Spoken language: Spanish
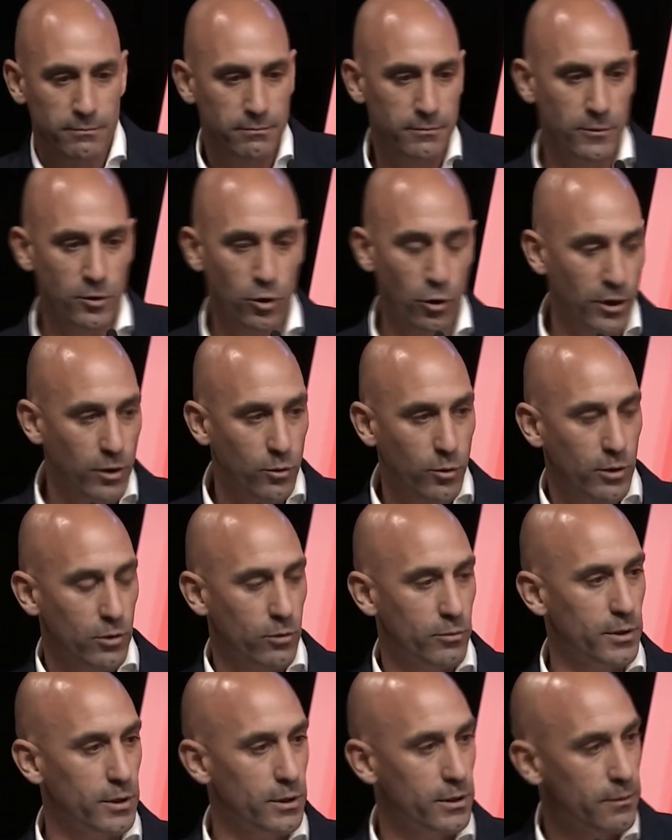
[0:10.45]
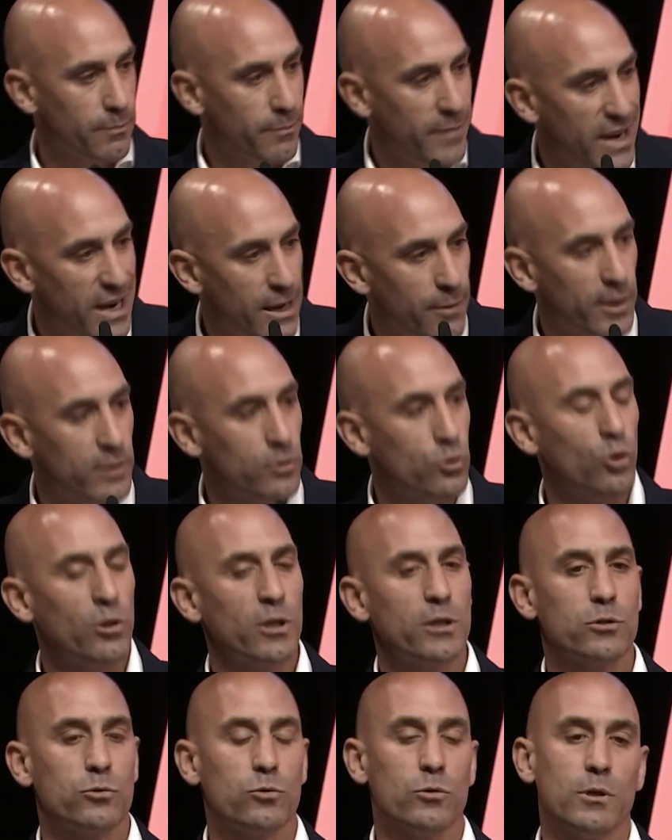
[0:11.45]
no recuerdo bien, me levantó del
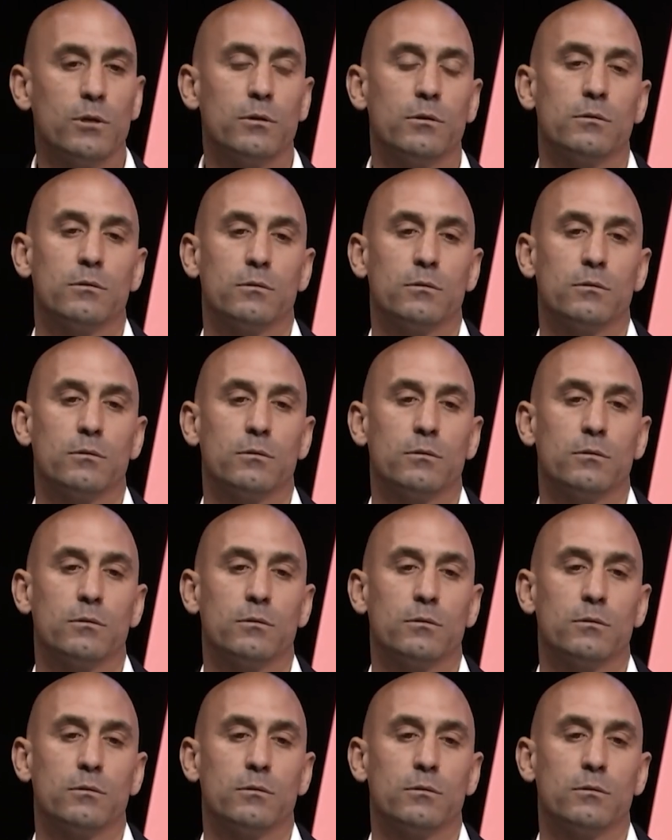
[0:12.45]
suelo,